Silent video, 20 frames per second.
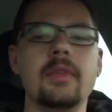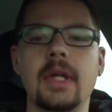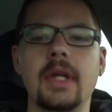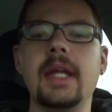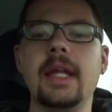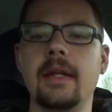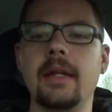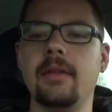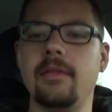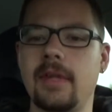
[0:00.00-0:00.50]

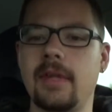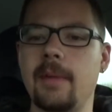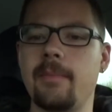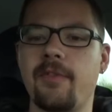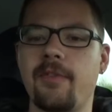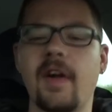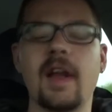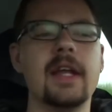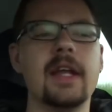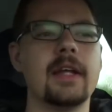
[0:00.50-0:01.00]
in dem
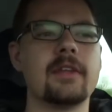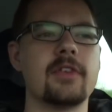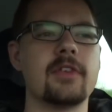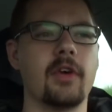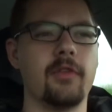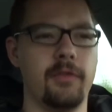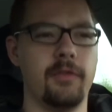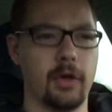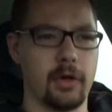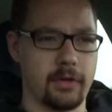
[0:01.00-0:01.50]
Fall jetzt
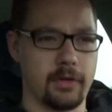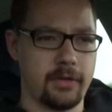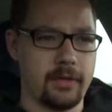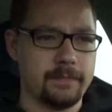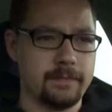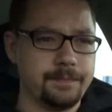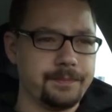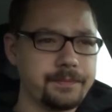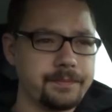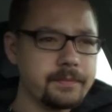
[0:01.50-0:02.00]
auch Vlogs.
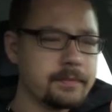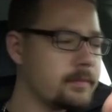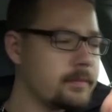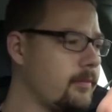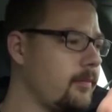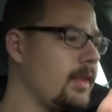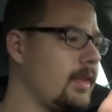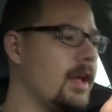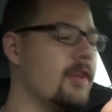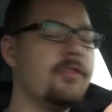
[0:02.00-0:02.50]

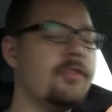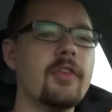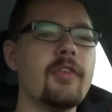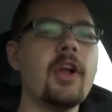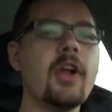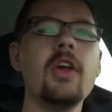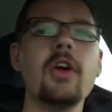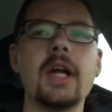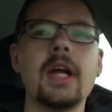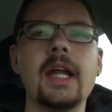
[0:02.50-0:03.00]
Und wir
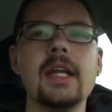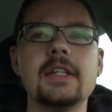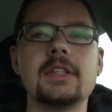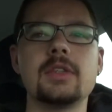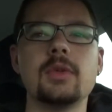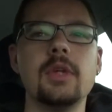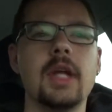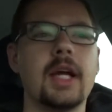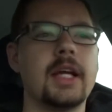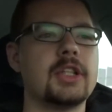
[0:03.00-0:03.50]
wollen auch gar nicht
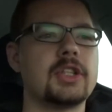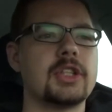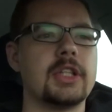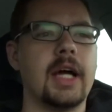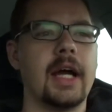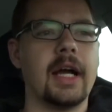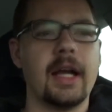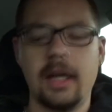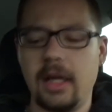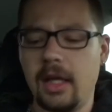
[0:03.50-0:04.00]
so lange
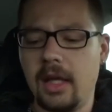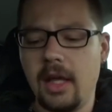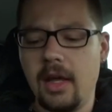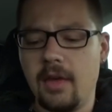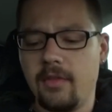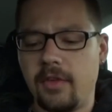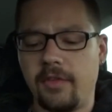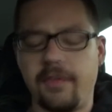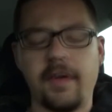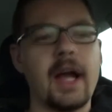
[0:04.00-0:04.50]
schnacken.
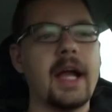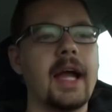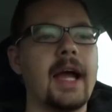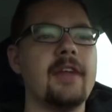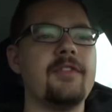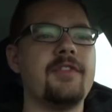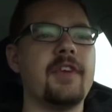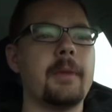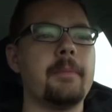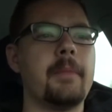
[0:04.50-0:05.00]
Wir fangen
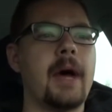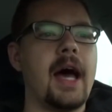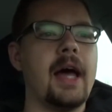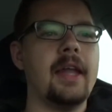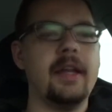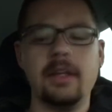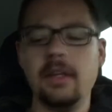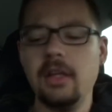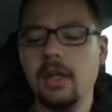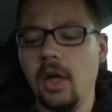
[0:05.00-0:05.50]
einfach mal
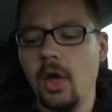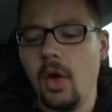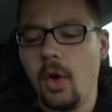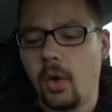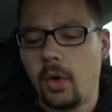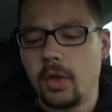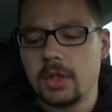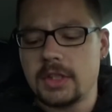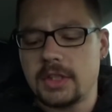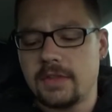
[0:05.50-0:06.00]
an.
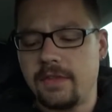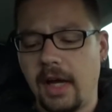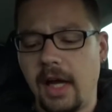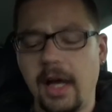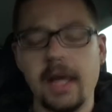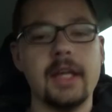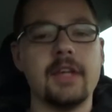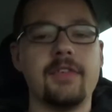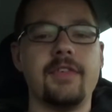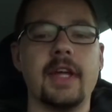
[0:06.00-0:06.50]
Und
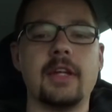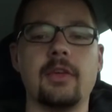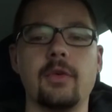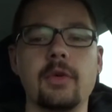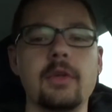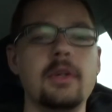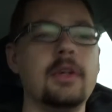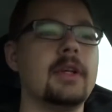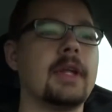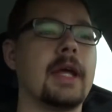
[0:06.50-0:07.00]
zwar, ich werde
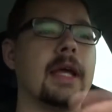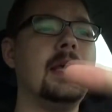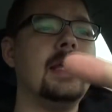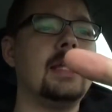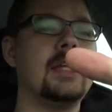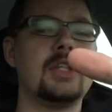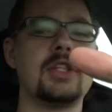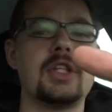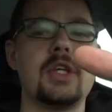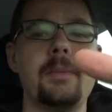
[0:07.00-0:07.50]
unten
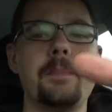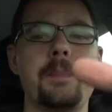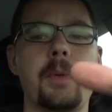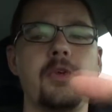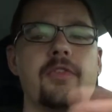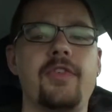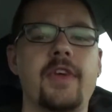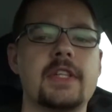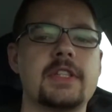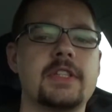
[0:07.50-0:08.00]
richtig schön
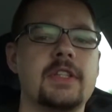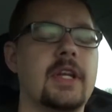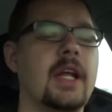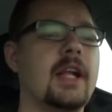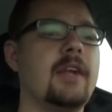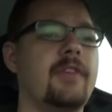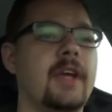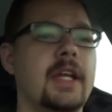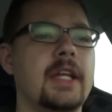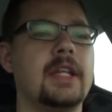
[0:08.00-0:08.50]

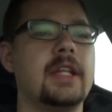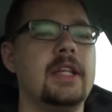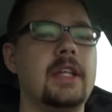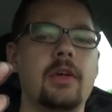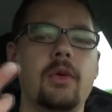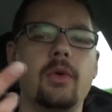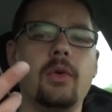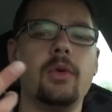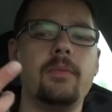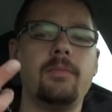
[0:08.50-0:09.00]
professionell, werde ich
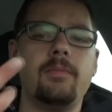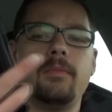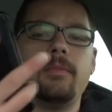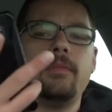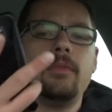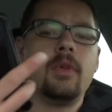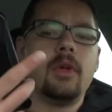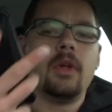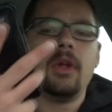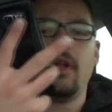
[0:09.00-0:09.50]
hier oben,
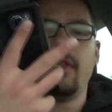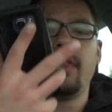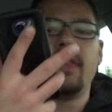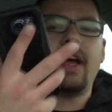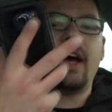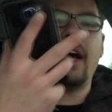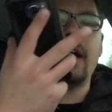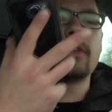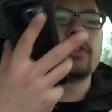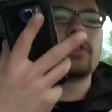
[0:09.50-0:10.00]

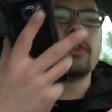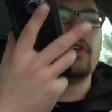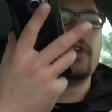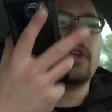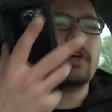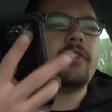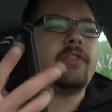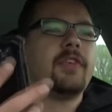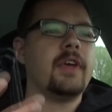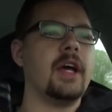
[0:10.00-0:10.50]
da so
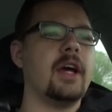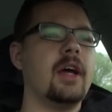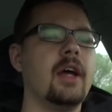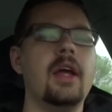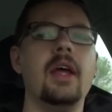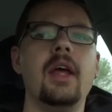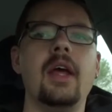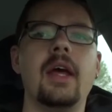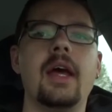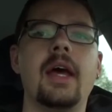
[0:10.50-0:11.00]
ungefähr,
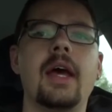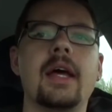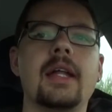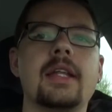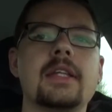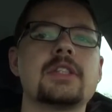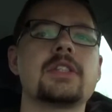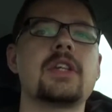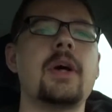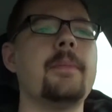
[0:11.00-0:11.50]
äh,
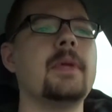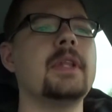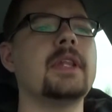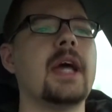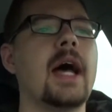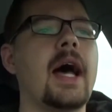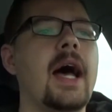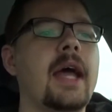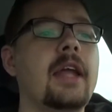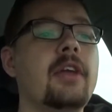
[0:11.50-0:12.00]
das
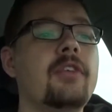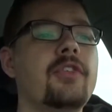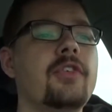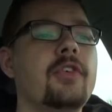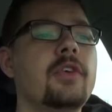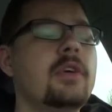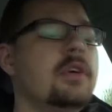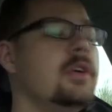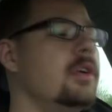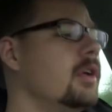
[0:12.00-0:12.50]
Kommentar
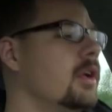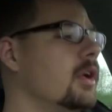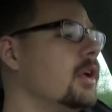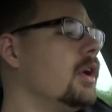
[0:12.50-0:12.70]
einfügen,